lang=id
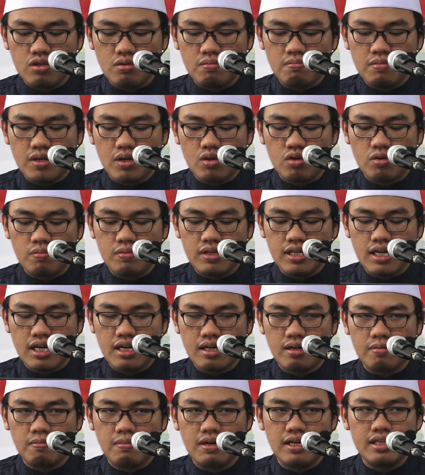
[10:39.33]
marubi
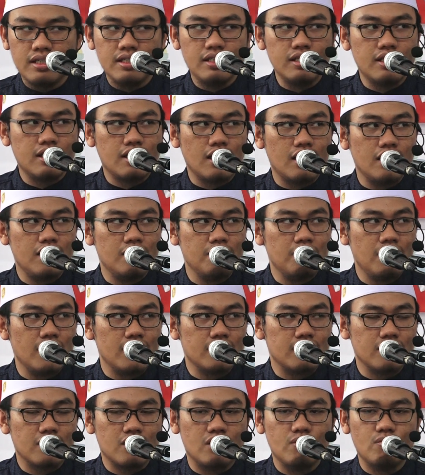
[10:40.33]
arba'i
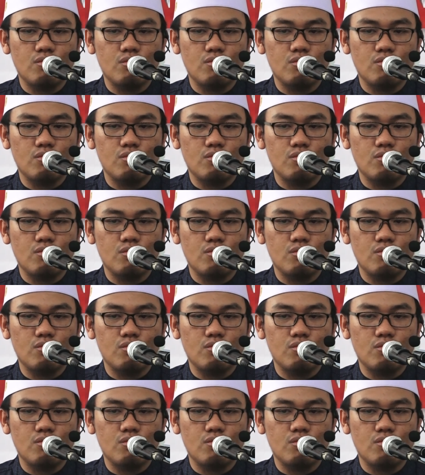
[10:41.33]
kalimat